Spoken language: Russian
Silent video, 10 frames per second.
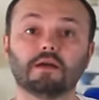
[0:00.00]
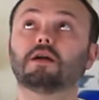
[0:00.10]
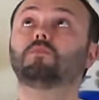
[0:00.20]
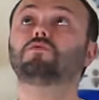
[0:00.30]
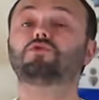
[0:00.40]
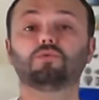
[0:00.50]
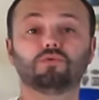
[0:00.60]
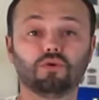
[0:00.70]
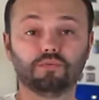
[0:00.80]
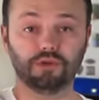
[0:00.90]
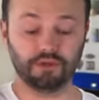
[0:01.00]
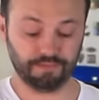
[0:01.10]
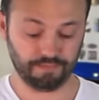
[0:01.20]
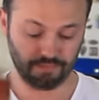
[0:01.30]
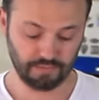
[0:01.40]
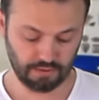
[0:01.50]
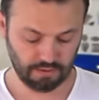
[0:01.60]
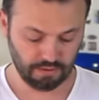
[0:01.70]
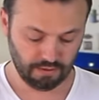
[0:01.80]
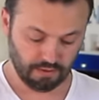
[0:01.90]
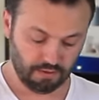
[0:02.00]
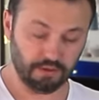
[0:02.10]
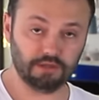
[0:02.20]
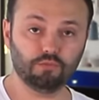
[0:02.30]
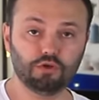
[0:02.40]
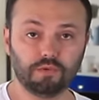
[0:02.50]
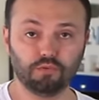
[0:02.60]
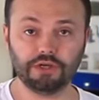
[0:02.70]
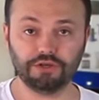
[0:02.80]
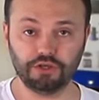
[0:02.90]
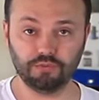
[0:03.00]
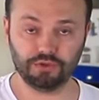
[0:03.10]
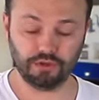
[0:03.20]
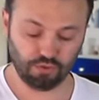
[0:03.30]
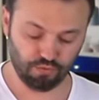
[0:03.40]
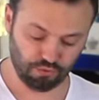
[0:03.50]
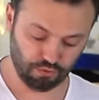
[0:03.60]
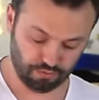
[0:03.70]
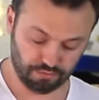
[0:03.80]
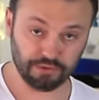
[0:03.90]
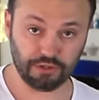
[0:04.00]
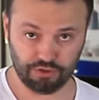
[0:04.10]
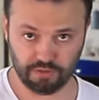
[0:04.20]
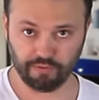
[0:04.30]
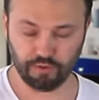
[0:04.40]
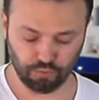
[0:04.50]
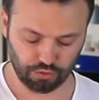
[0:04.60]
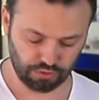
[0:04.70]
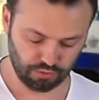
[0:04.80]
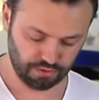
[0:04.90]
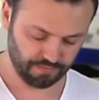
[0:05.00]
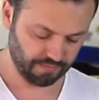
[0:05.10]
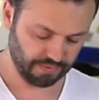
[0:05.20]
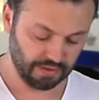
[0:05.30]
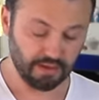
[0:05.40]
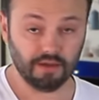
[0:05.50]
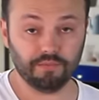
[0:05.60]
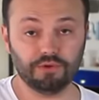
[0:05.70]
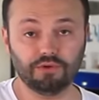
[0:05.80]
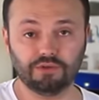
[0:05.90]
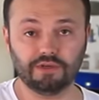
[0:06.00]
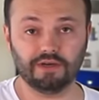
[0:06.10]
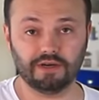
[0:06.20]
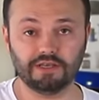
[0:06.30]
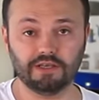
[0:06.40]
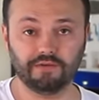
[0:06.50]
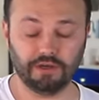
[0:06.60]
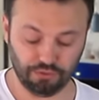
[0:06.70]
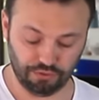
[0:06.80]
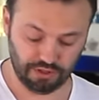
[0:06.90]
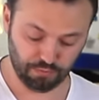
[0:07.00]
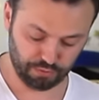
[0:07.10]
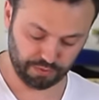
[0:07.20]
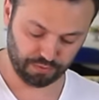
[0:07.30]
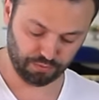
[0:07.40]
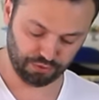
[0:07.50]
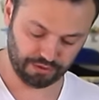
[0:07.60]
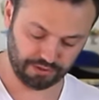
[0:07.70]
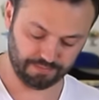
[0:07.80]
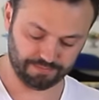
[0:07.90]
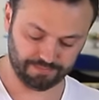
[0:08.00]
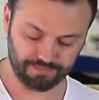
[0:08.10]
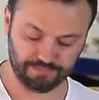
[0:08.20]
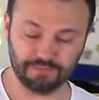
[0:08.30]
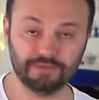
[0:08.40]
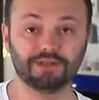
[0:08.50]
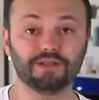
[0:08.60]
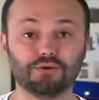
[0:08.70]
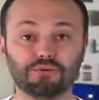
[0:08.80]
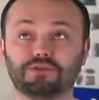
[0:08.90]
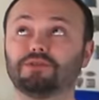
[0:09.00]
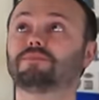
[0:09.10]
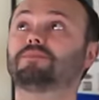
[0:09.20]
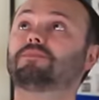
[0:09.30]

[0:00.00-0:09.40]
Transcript: Кому в чем удобнее. Если будете пропускать через мясорубку, сразу добавлю немного соли. Придется раза два, а то и три, может быть, пропускать до однородности.